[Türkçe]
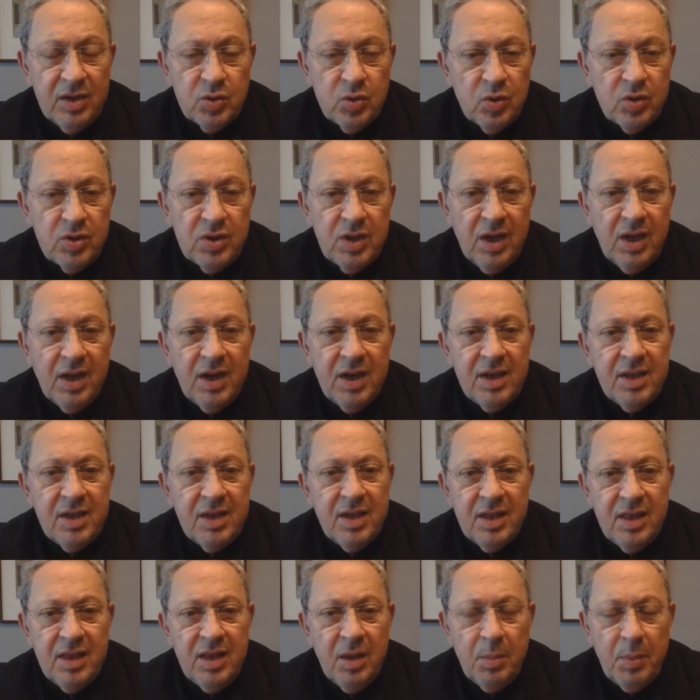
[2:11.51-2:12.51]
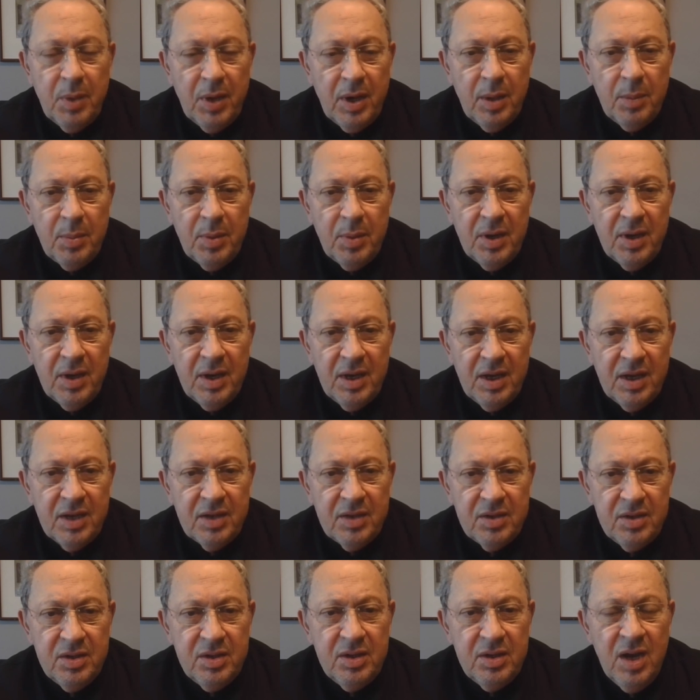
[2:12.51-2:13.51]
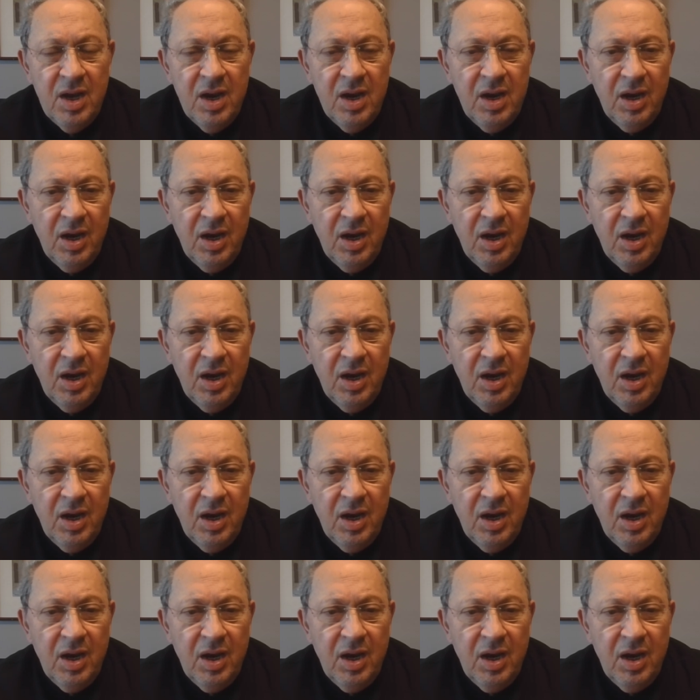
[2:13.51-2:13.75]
sosyal hareketlik beraberine getirir?